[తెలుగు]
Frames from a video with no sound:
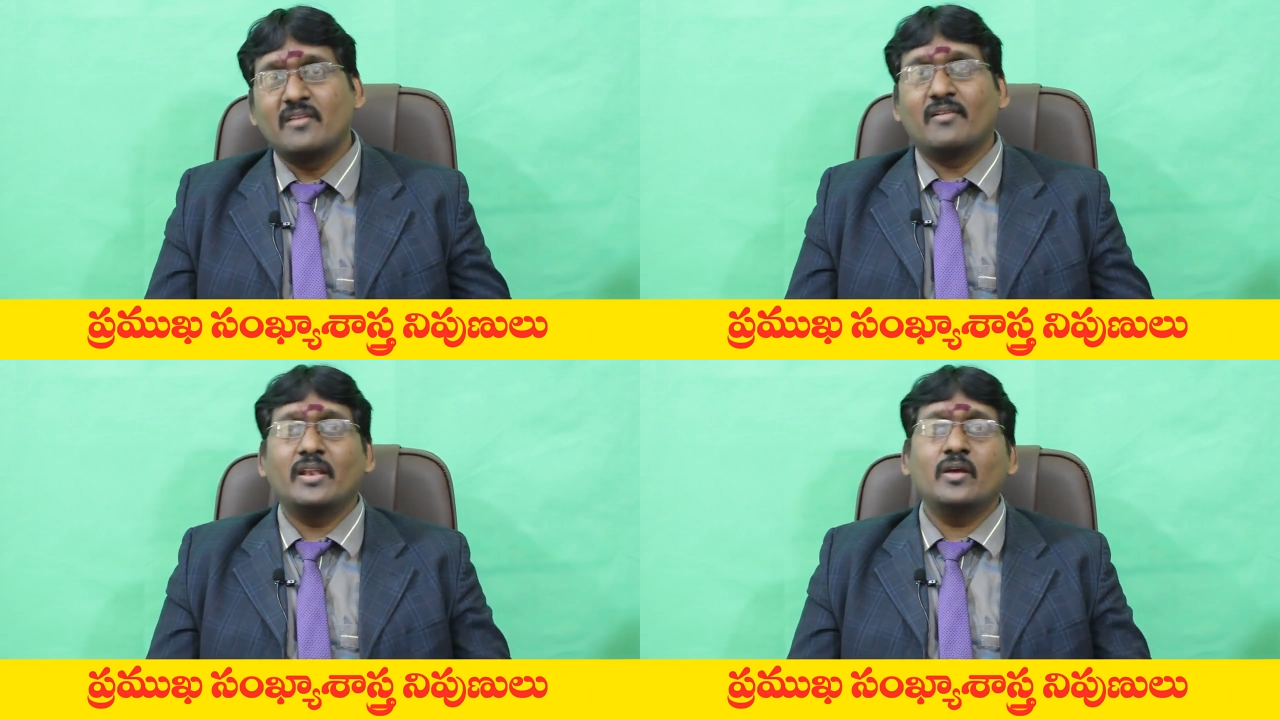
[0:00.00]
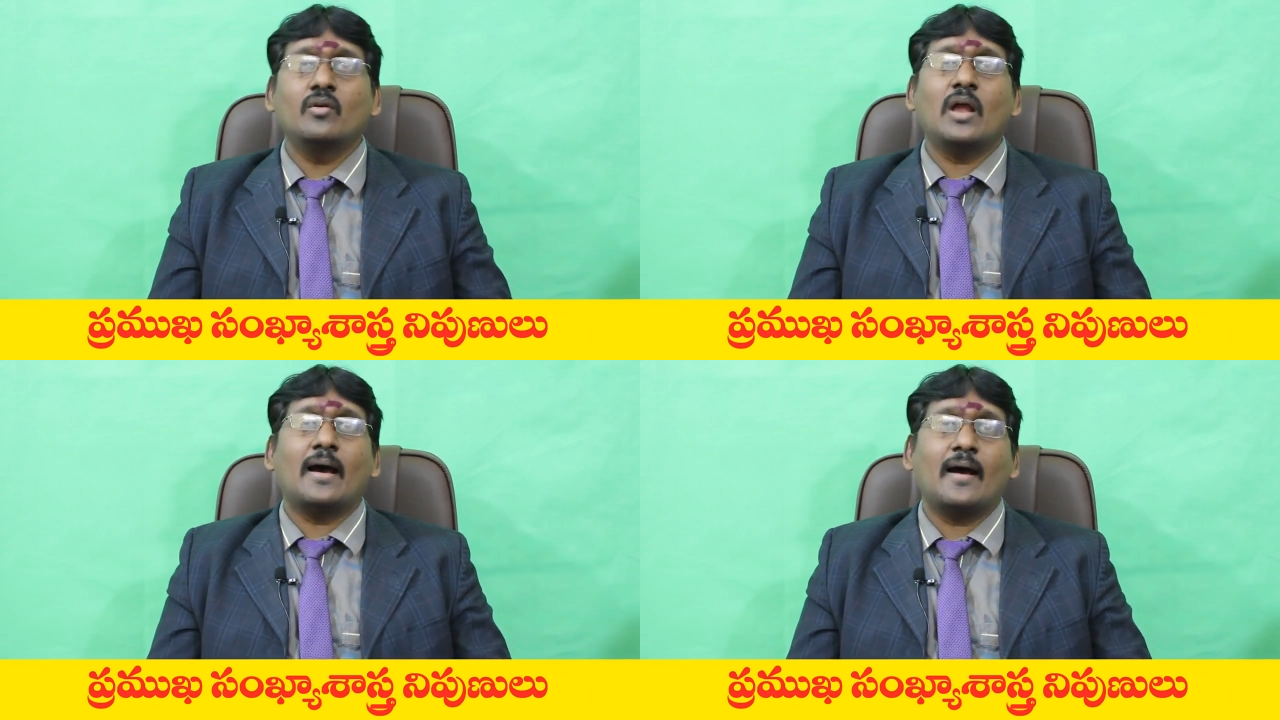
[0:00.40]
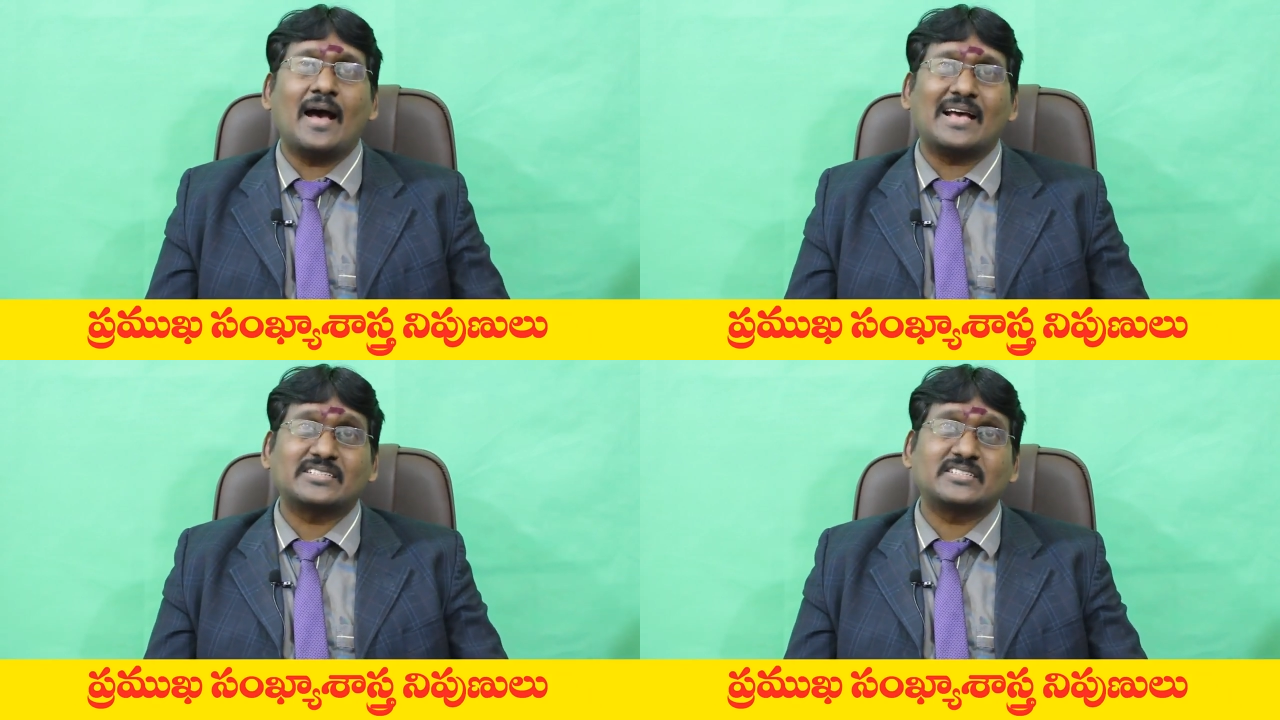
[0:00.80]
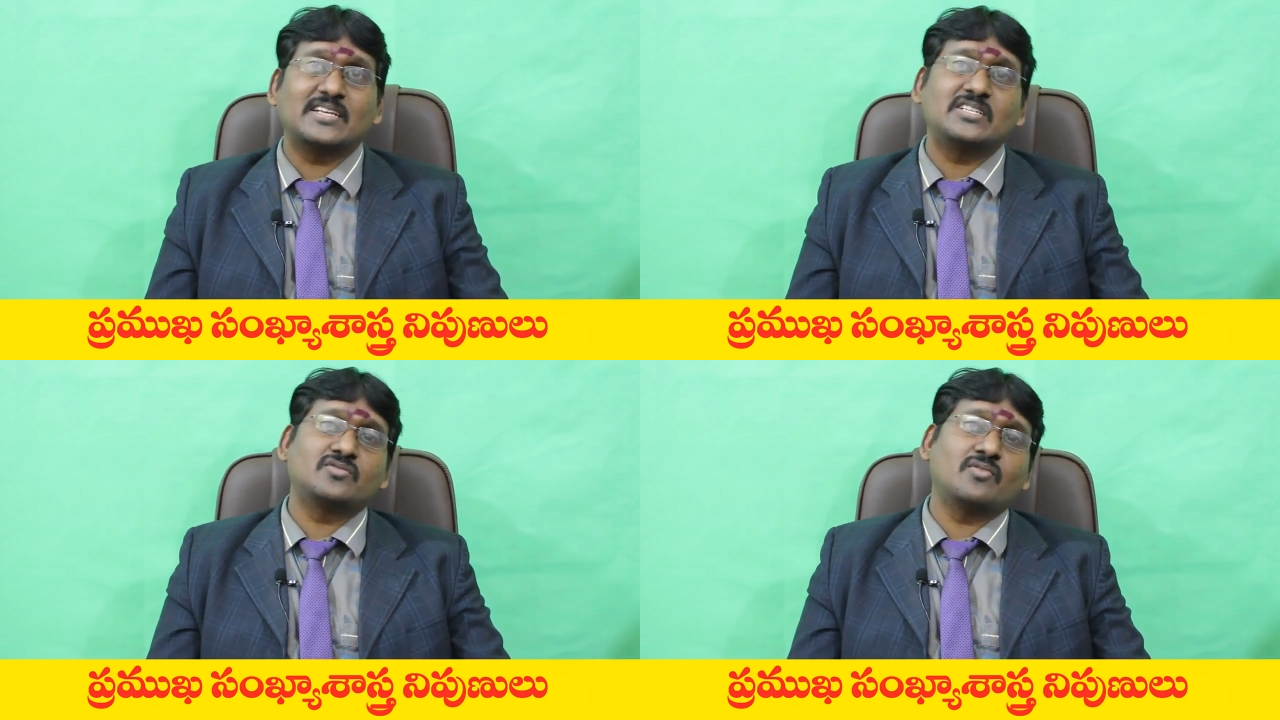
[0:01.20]
ఇవన్నీ కూడా
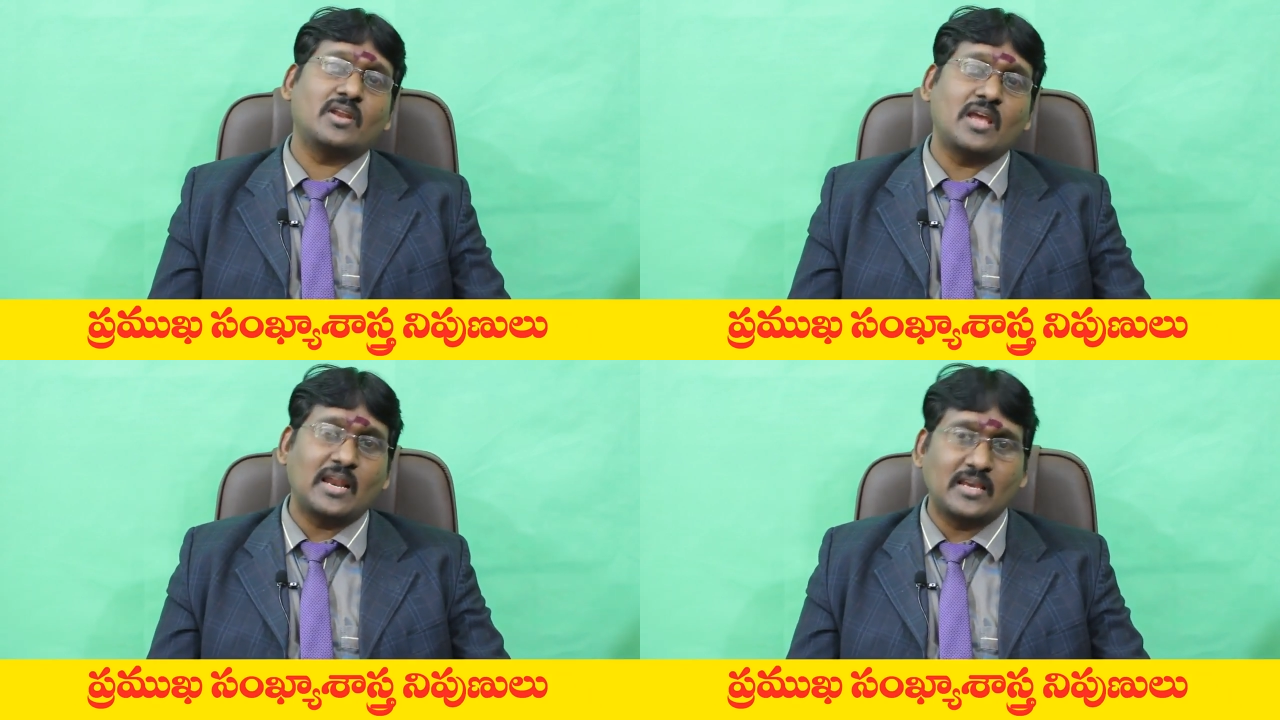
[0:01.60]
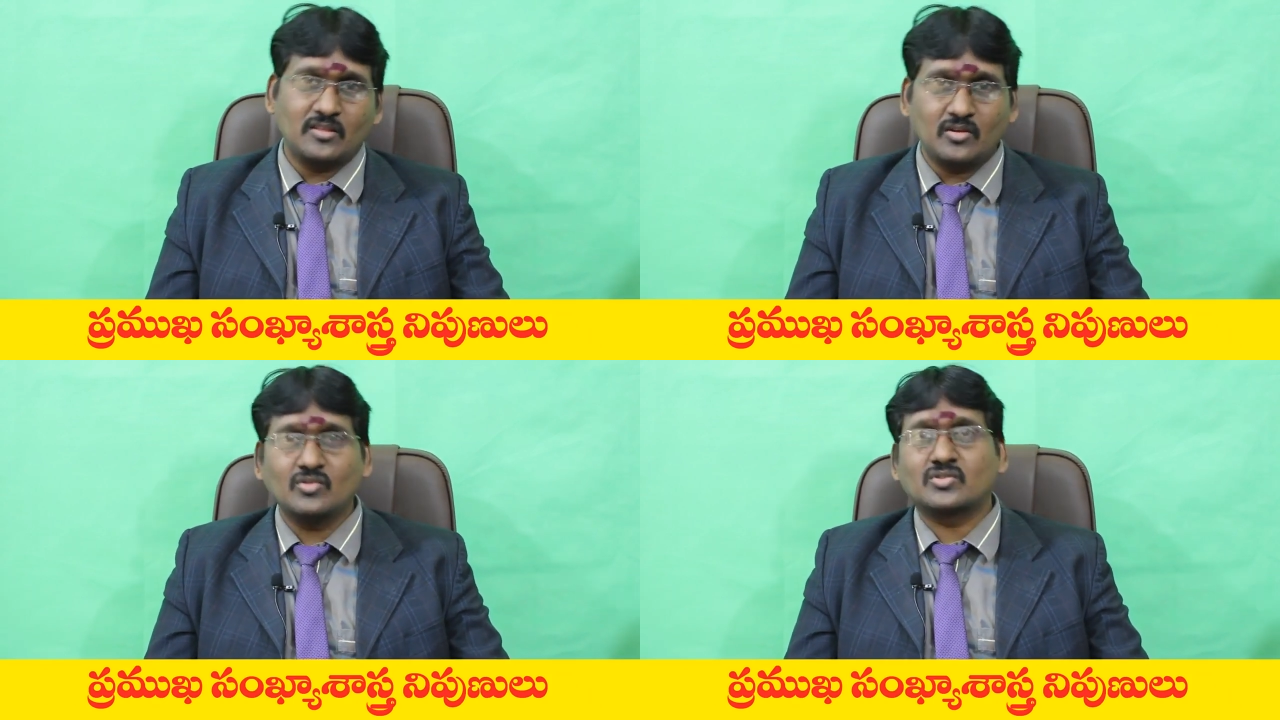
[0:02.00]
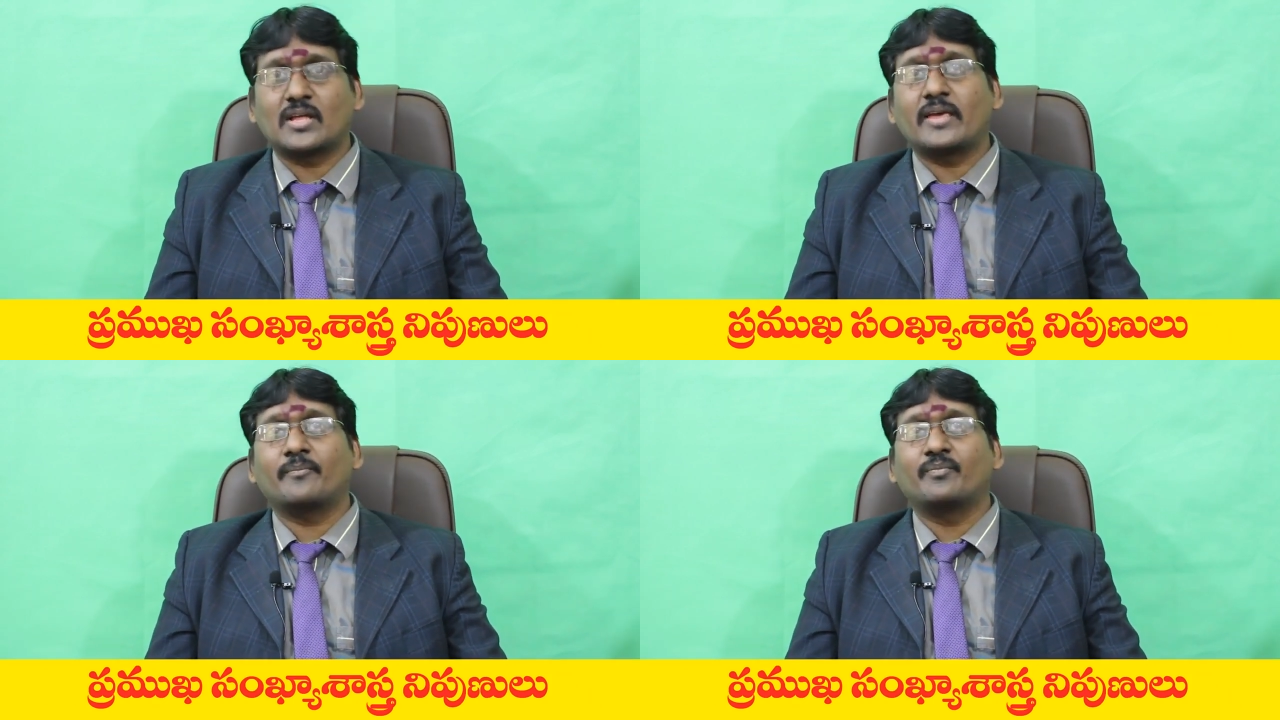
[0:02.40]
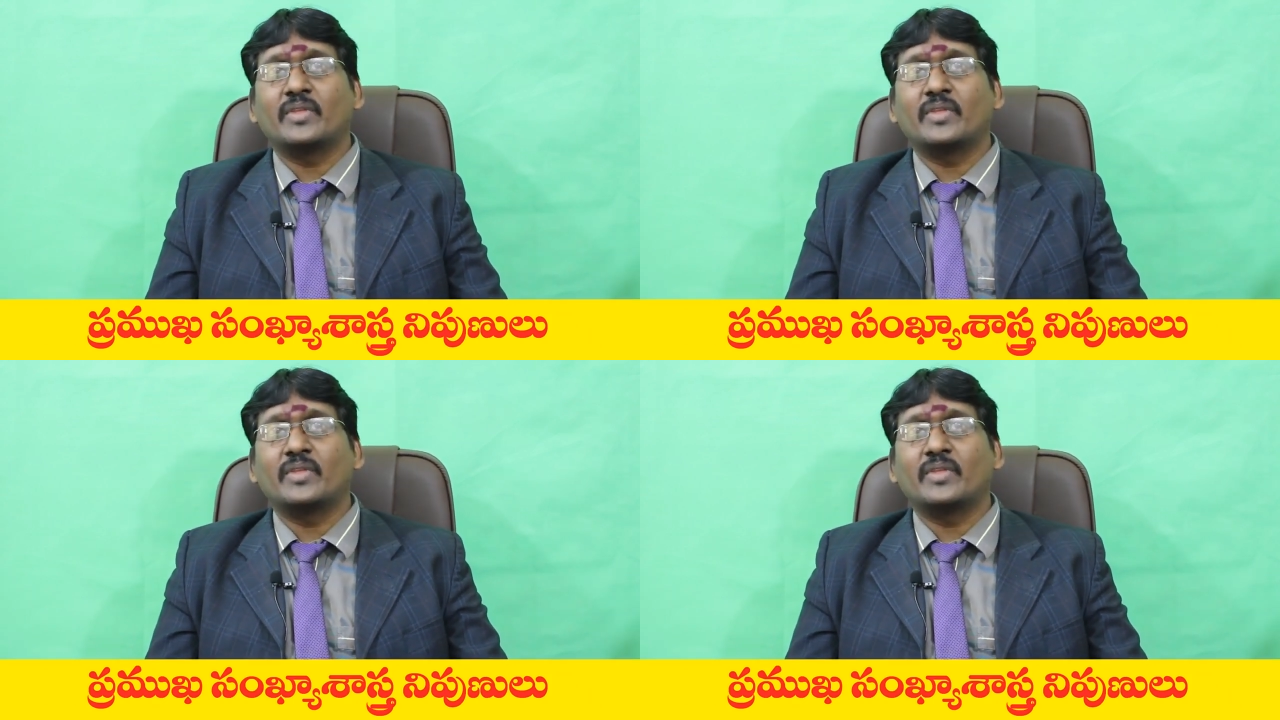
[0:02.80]
అష్టైశ్వర్యాల కిందికి వస్తాయి